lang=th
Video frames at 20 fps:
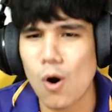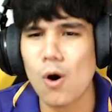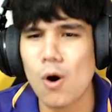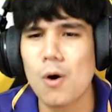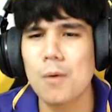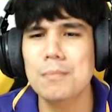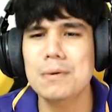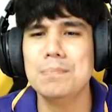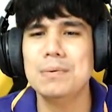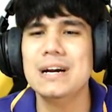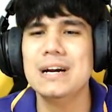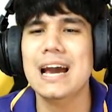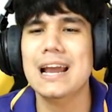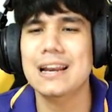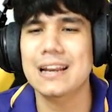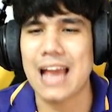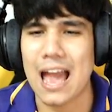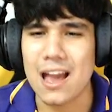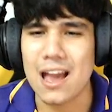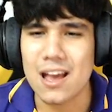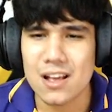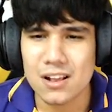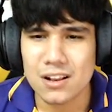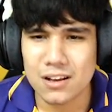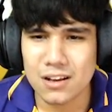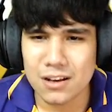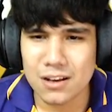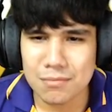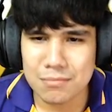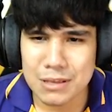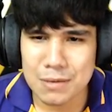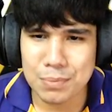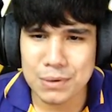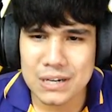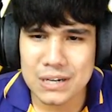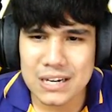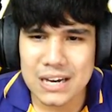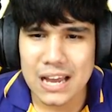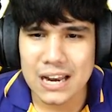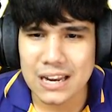อ๋อมีเพื่อนเนี่ยมี
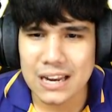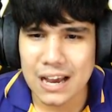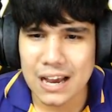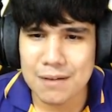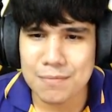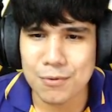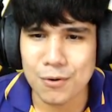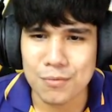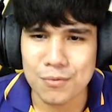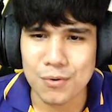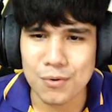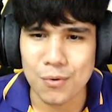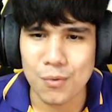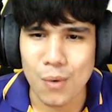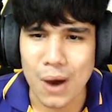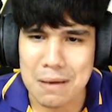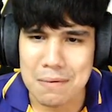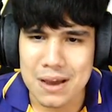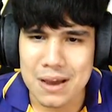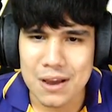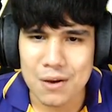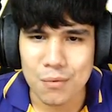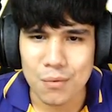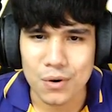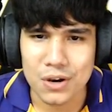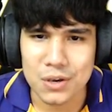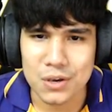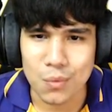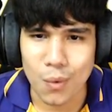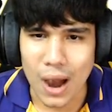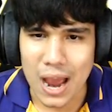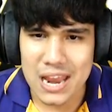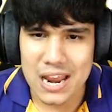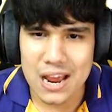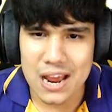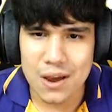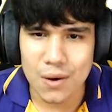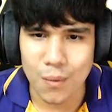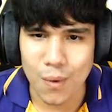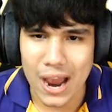เพื่อนนะครับผมโอ้ไหวไหมเว้ยไหว
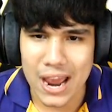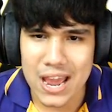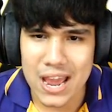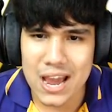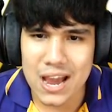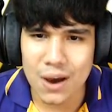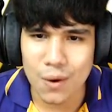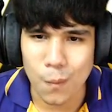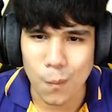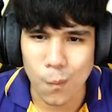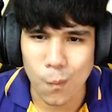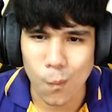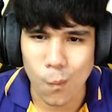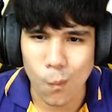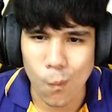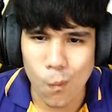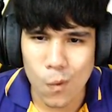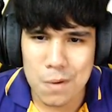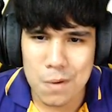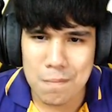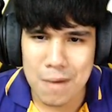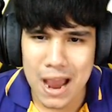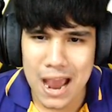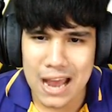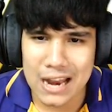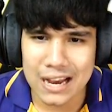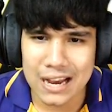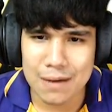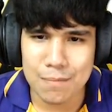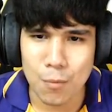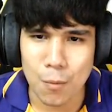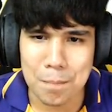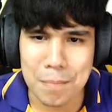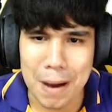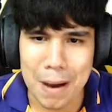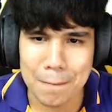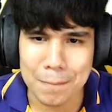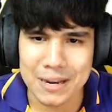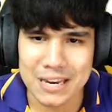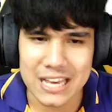อะไหวอะโอ้โหมานะครับผม
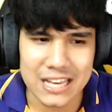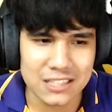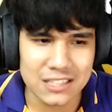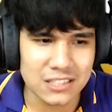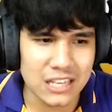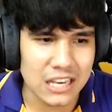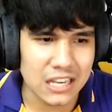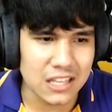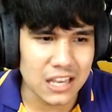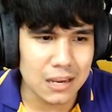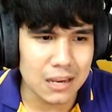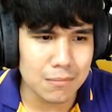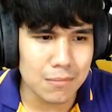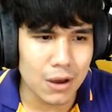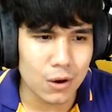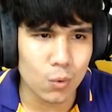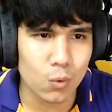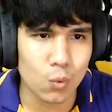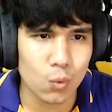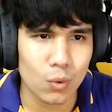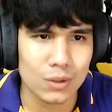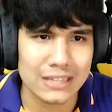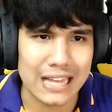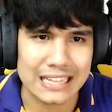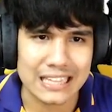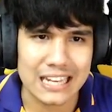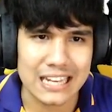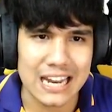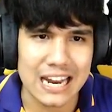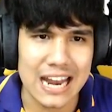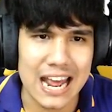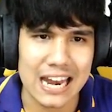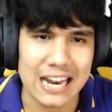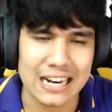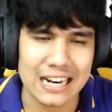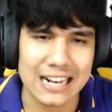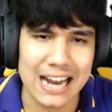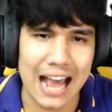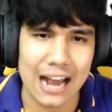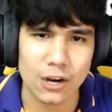ปรับเป็นเอจิยิงมารัวๆแต่ที่ไดเล
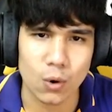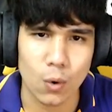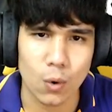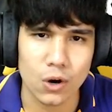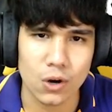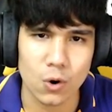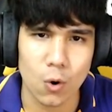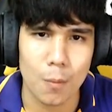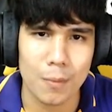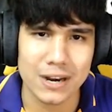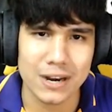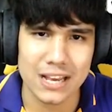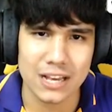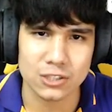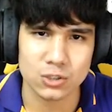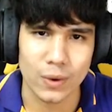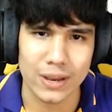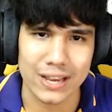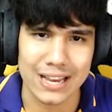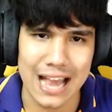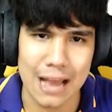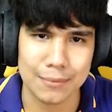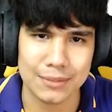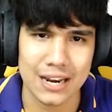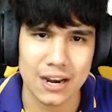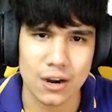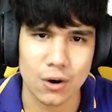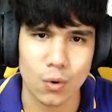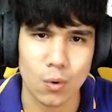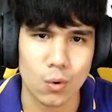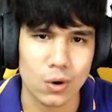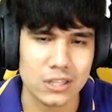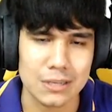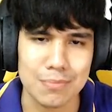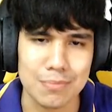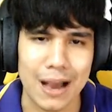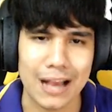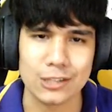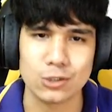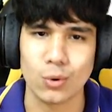นกลางโดนโดมมาได้อย่างสวยงามซะแล้วโอ้โหไอ้
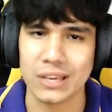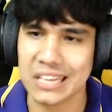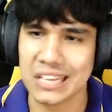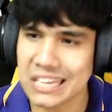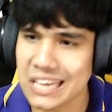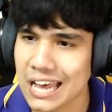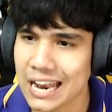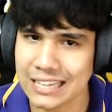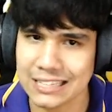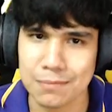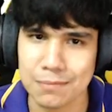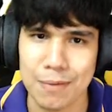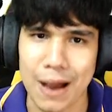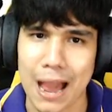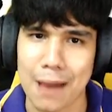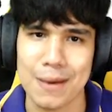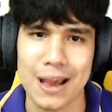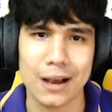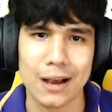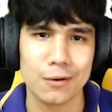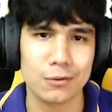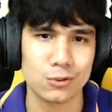สิบหายสวยเฮียไอ้สิบหายแม่ง